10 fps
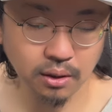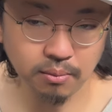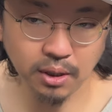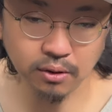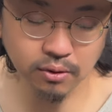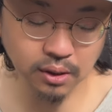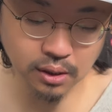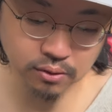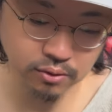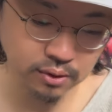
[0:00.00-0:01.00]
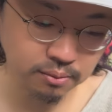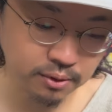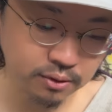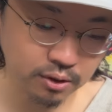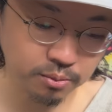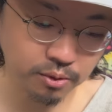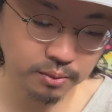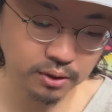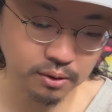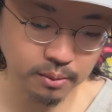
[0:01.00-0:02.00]
まあ、暑い日が続きますけど
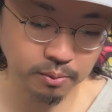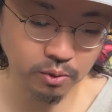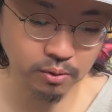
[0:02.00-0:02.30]
皆様もお